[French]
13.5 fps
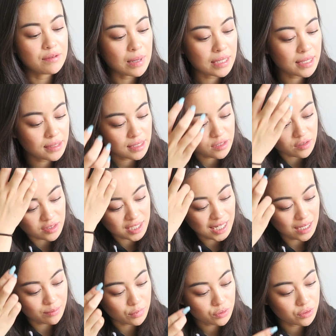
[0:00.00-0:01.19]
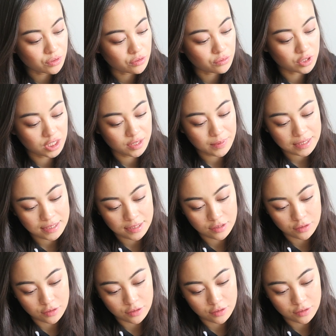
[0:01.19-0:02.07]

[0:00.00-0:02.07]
avait marqué que ça sentait l'amande, donc j'espère que